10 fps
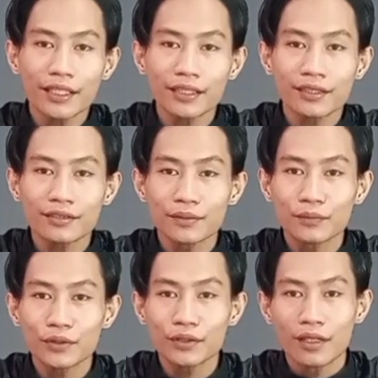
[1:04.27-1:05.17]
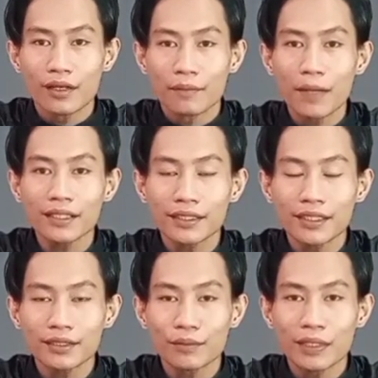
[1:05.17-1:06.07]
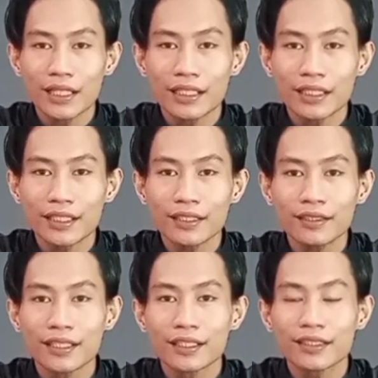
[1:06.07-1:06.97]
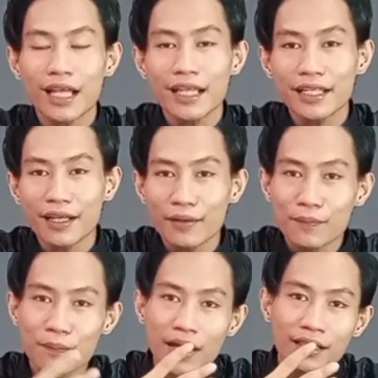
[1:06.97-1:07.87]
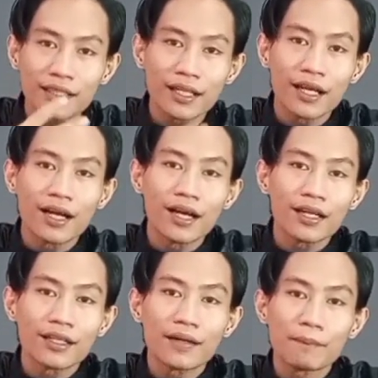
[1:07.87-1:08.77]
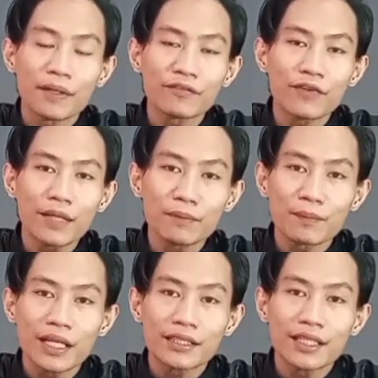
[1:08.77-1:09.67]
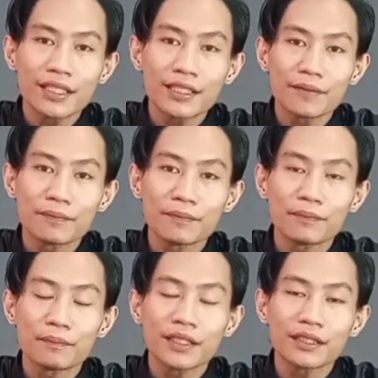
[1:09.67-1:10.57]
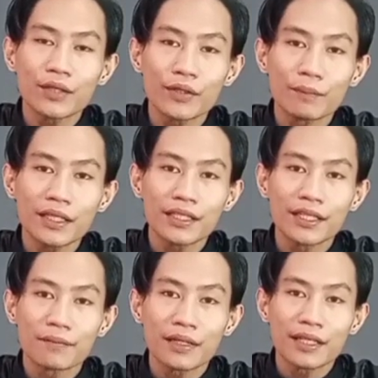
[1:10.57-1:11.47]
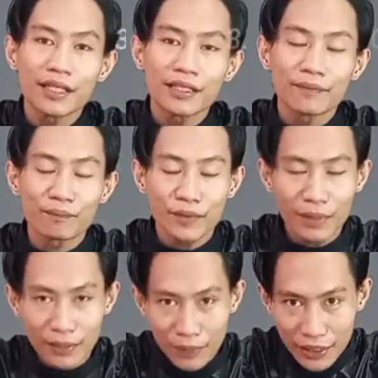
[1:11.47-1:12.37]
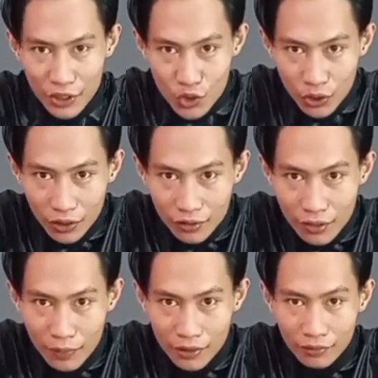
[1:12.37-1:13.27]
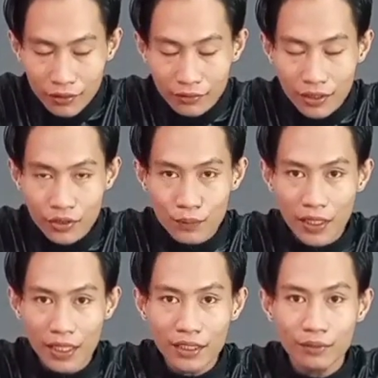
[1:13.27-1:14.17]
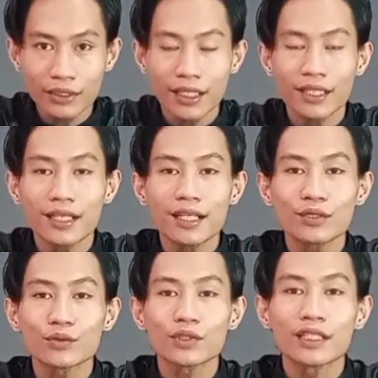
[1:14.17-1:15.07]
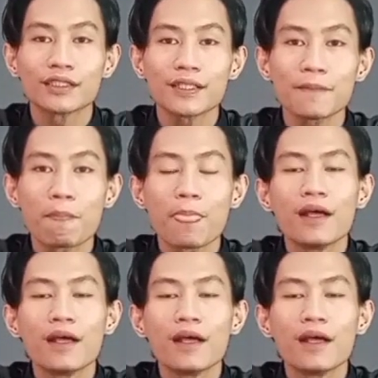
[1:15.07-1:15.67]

ayat tersebut maki atau madani, dan yang terakhir yang keempat manfaat mempelajari dan mengetahui maki dan madani. Teman-teman yang insya Allah dirahmati Allah Subhanahu Wa Taala langsung saja